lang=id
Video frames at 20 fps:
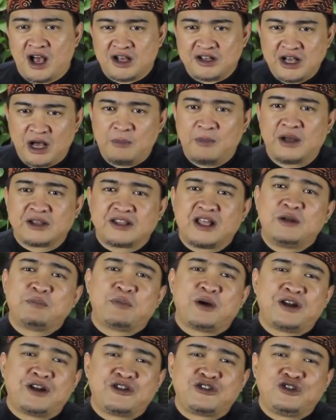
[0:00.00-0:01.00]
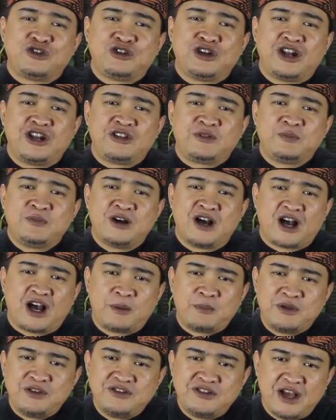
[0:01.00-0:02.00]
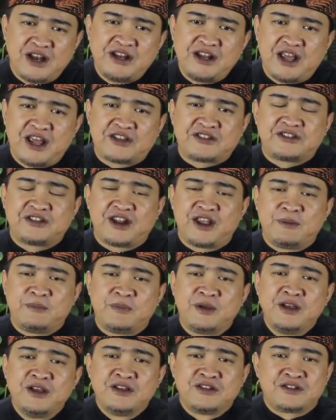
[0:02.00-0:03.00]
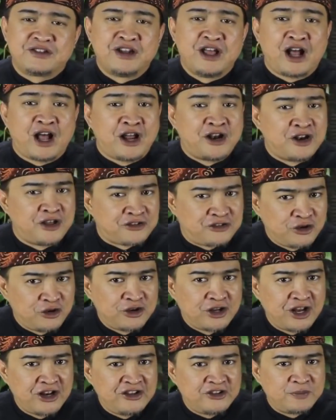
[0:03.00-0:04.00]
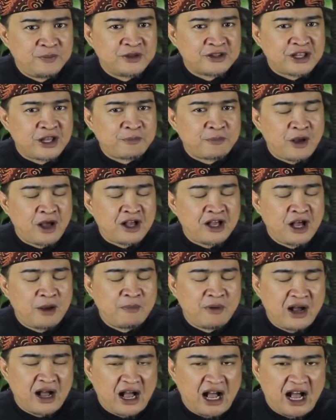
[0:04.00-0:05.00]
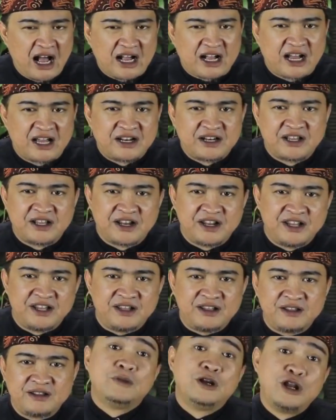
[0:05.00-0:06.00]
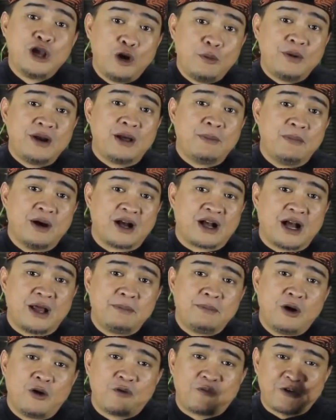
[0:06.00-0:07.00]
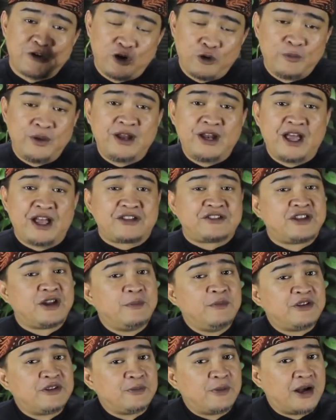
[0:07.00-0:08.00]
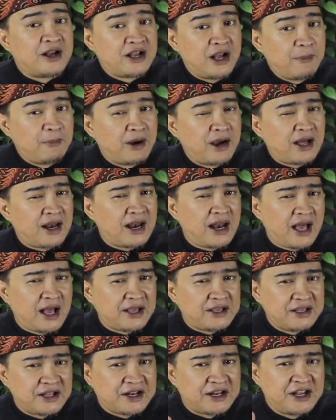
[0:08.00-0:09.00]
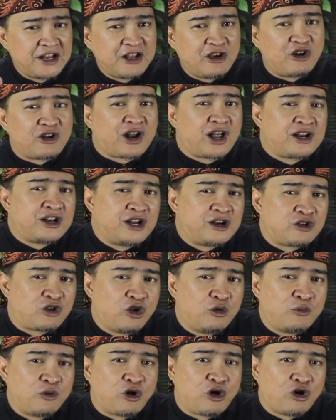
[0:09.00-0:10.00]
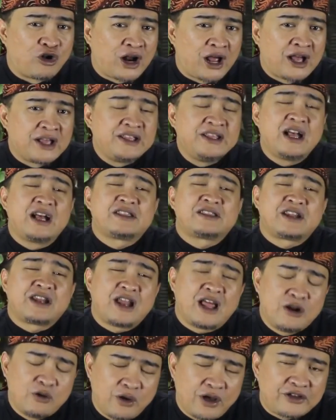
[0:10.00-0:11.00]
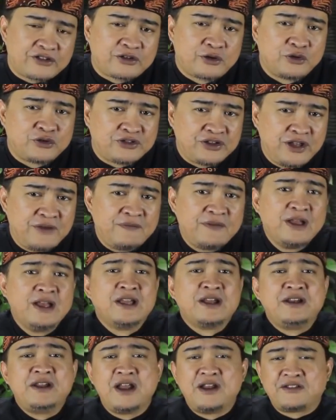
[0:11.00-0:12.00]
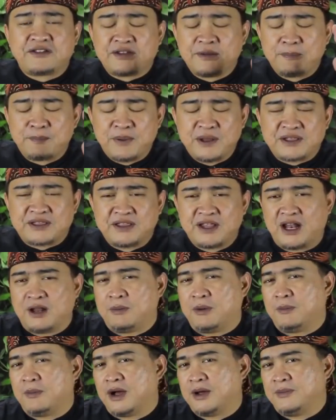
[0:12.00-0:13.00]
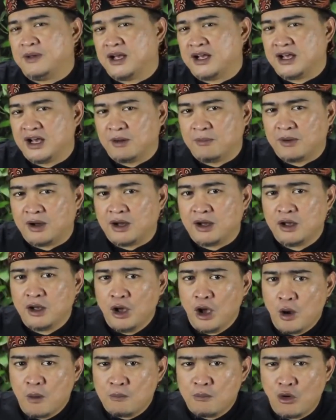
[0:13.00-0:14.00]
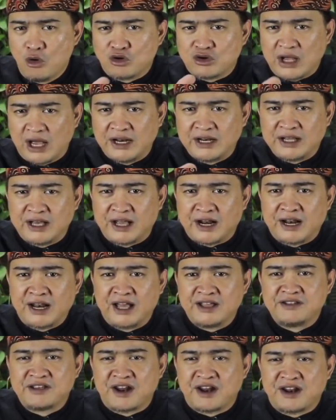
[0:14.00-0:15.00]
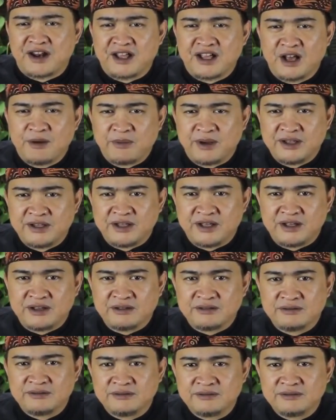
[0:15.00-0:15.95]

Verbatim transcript: agama tanpa nasionalisme akan menjadi ekstrim, sedangkan nasionalisme tanpa agama akan kering. Beliau menambahkan bahwa fenomena ekstremisme agama lahir dari orang dan kelompok orang yang terlalu eksklusif dan sempit dalam memahami agama, bukan karena ajaran agamanya.